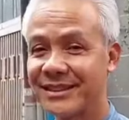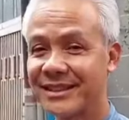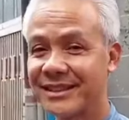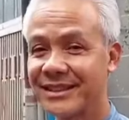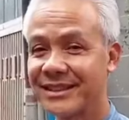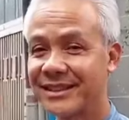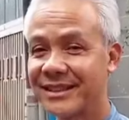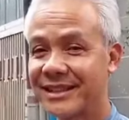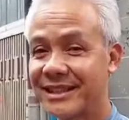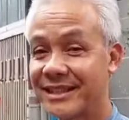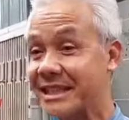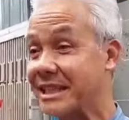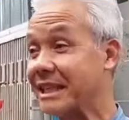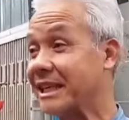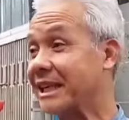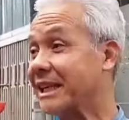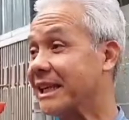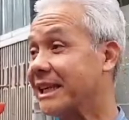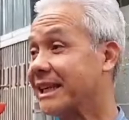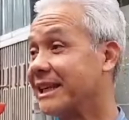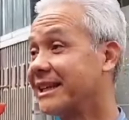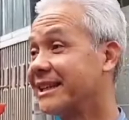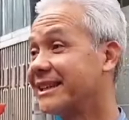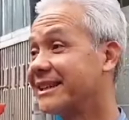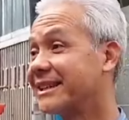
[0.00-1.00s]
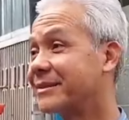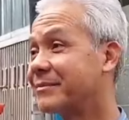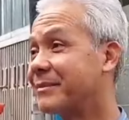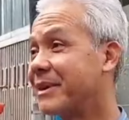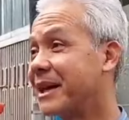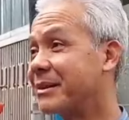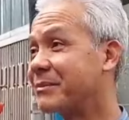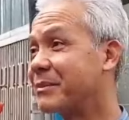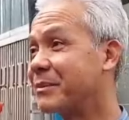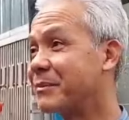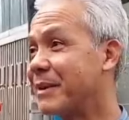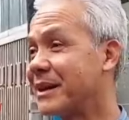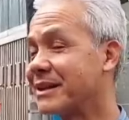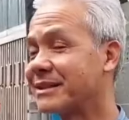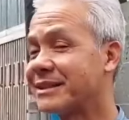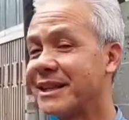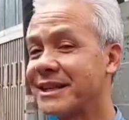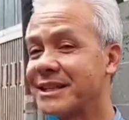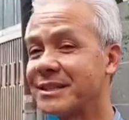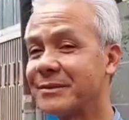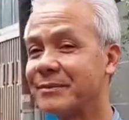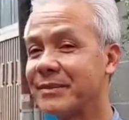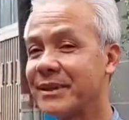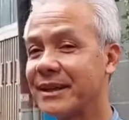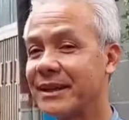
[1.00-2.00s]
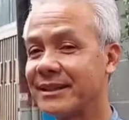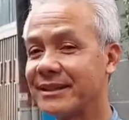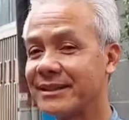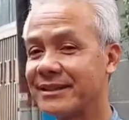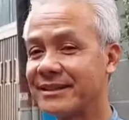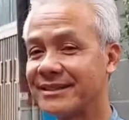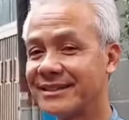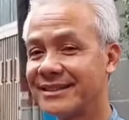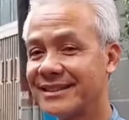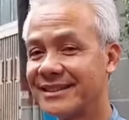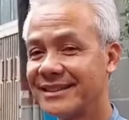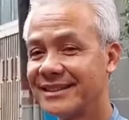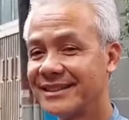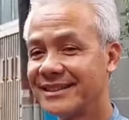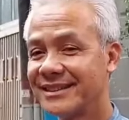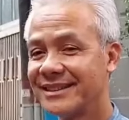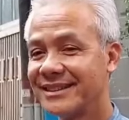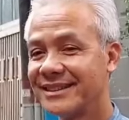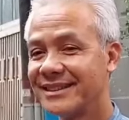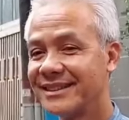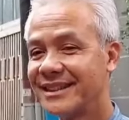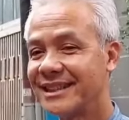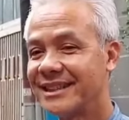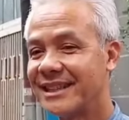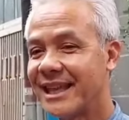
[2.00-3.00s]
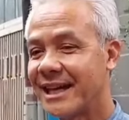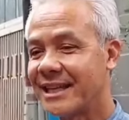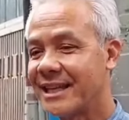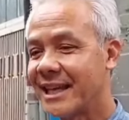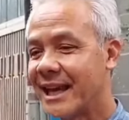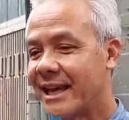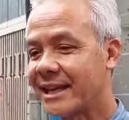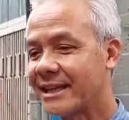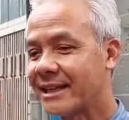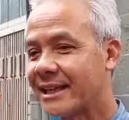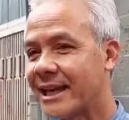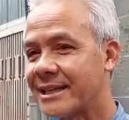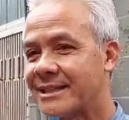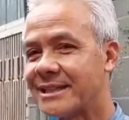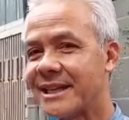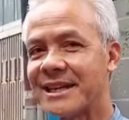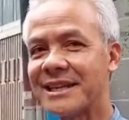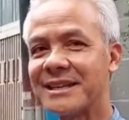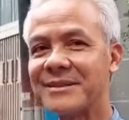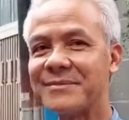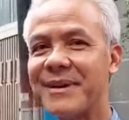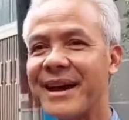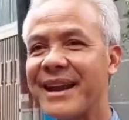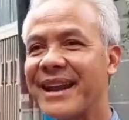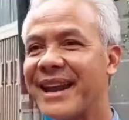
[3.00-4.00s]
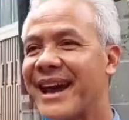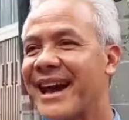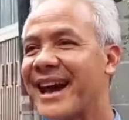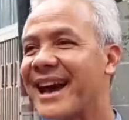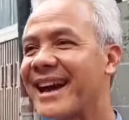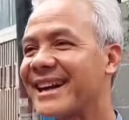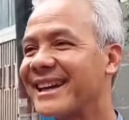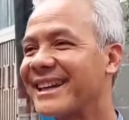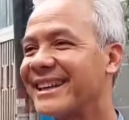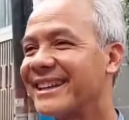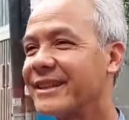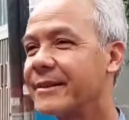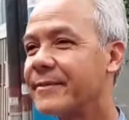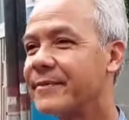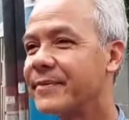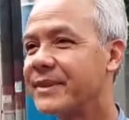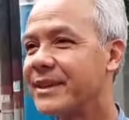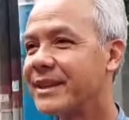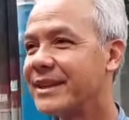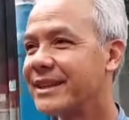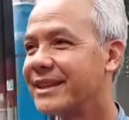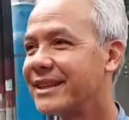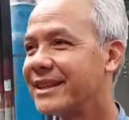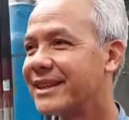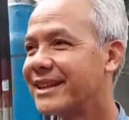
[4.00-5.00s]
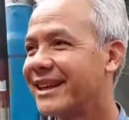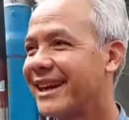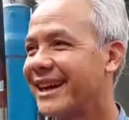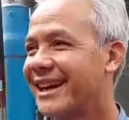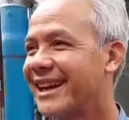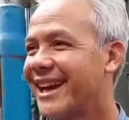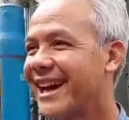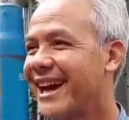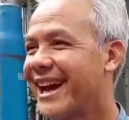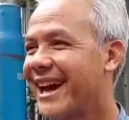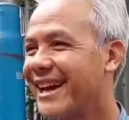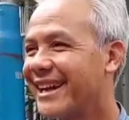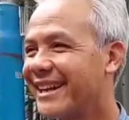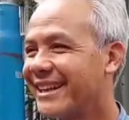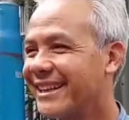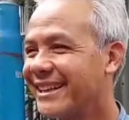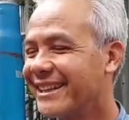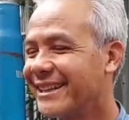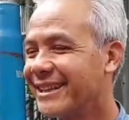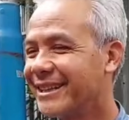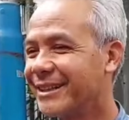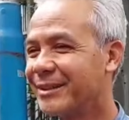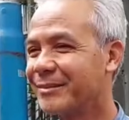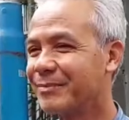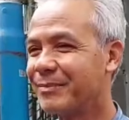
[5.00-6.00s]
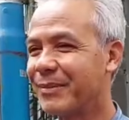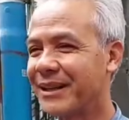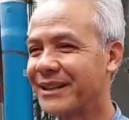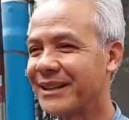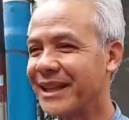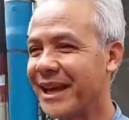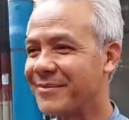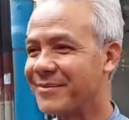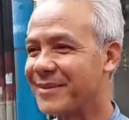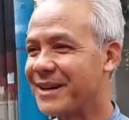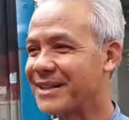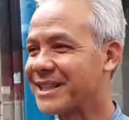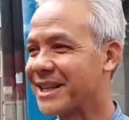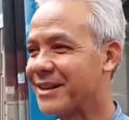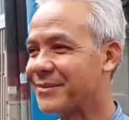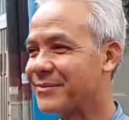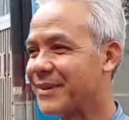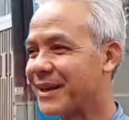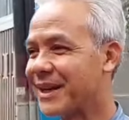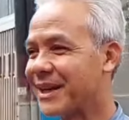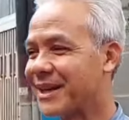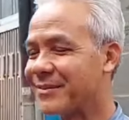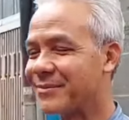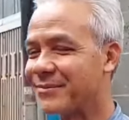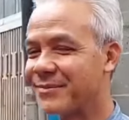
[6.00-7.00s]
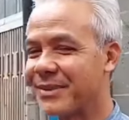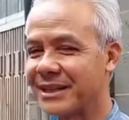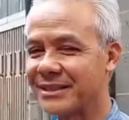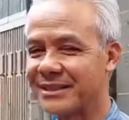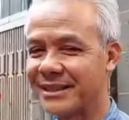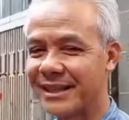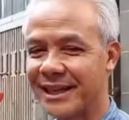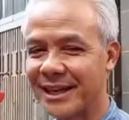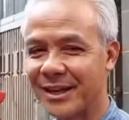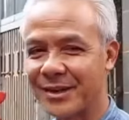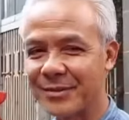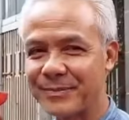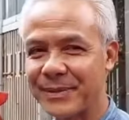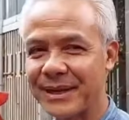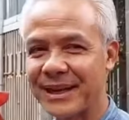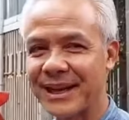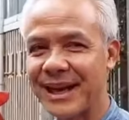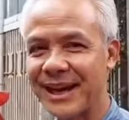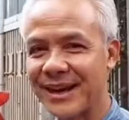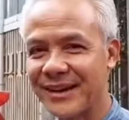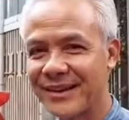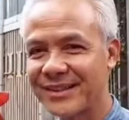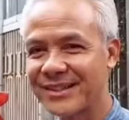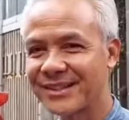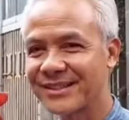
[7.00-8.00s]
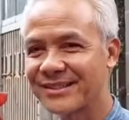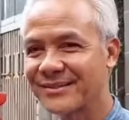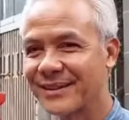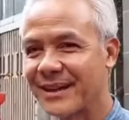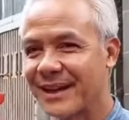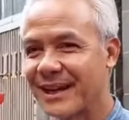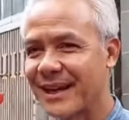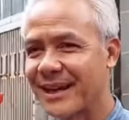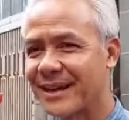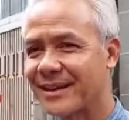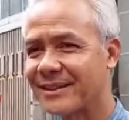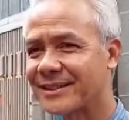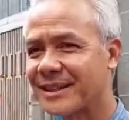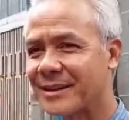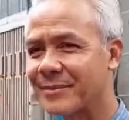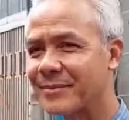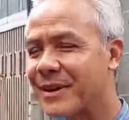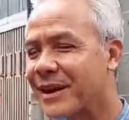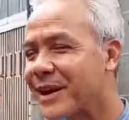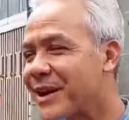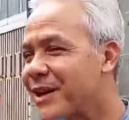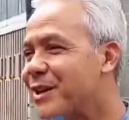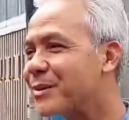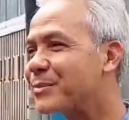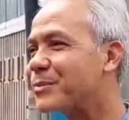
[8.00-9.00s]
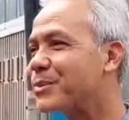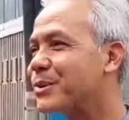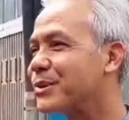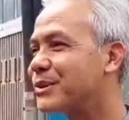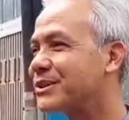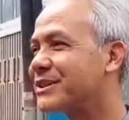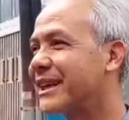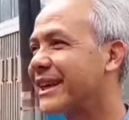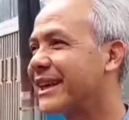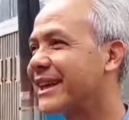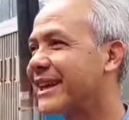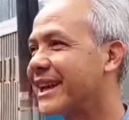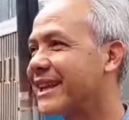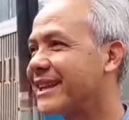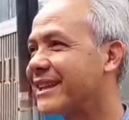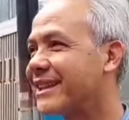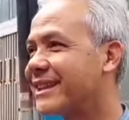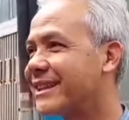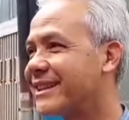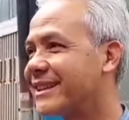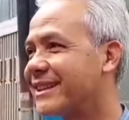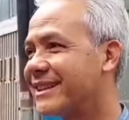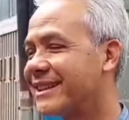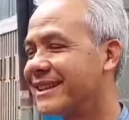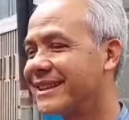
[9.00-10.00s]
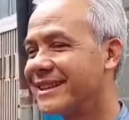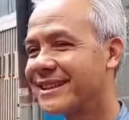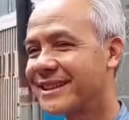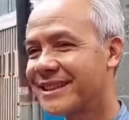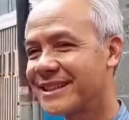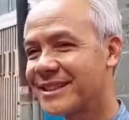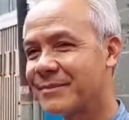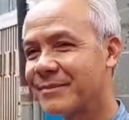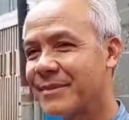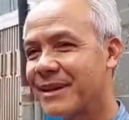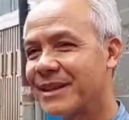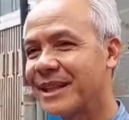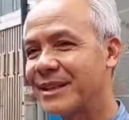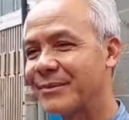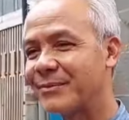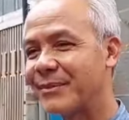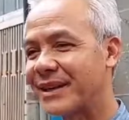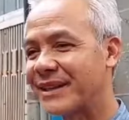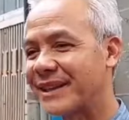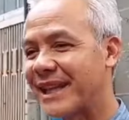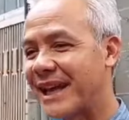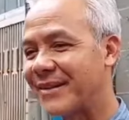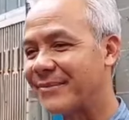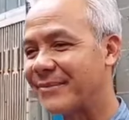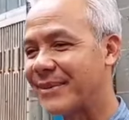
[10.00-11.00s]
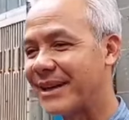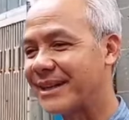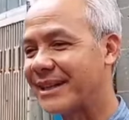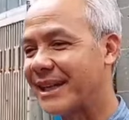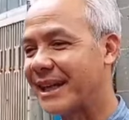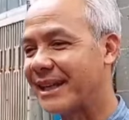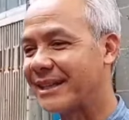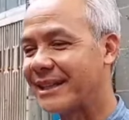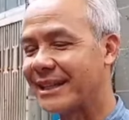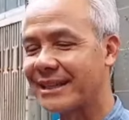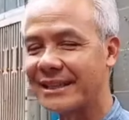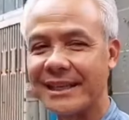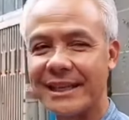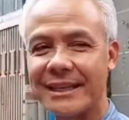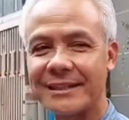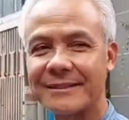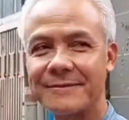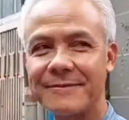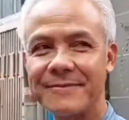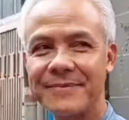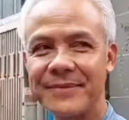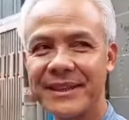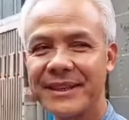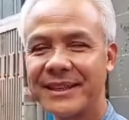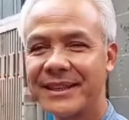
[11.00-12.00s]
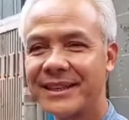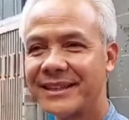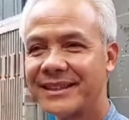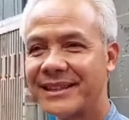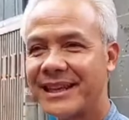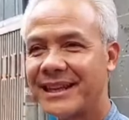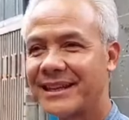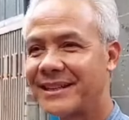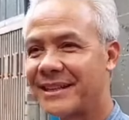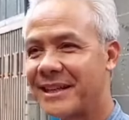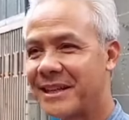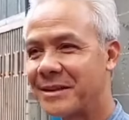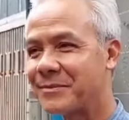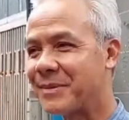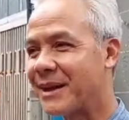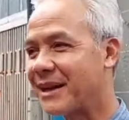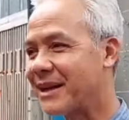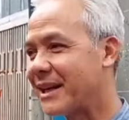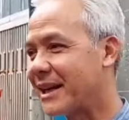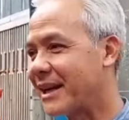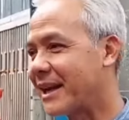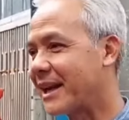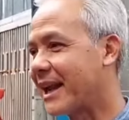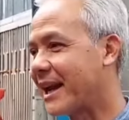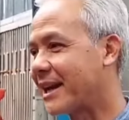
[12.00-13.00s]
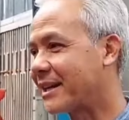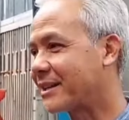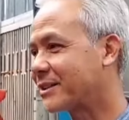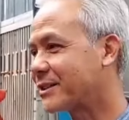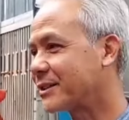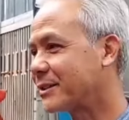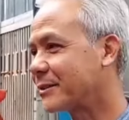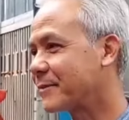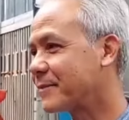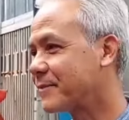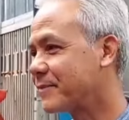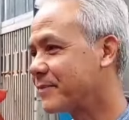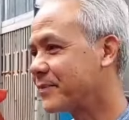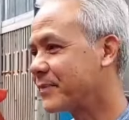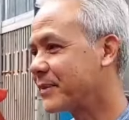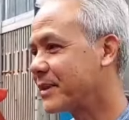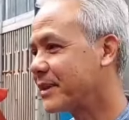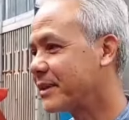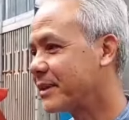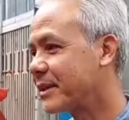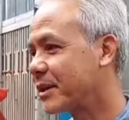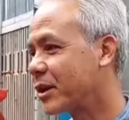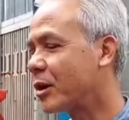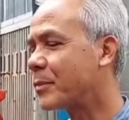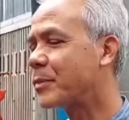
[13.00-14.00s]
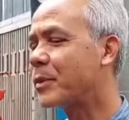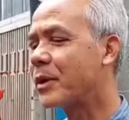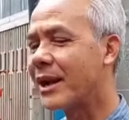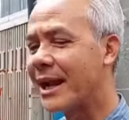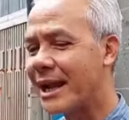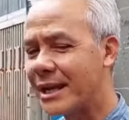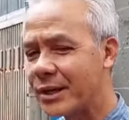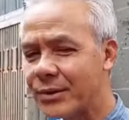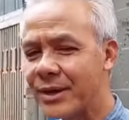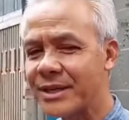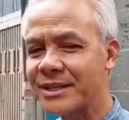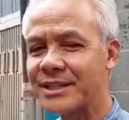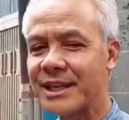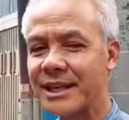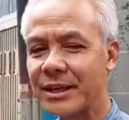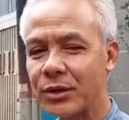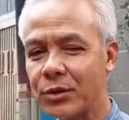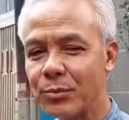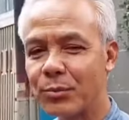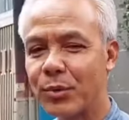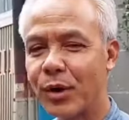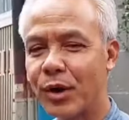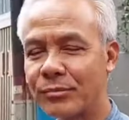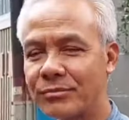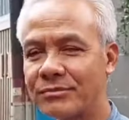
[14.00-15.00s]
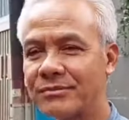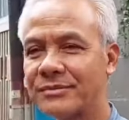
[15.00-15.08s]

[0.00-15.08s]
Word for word: ke sini. Kemarin memang saya sempat ditanyain Ganjar di mana gitu. Karena hari pertama sampai keempat saya open house, maka ya sampaikan ibu saya nanti kesempatan pertama datang dan tadi dari bandara langsung ngobrol anu aja umum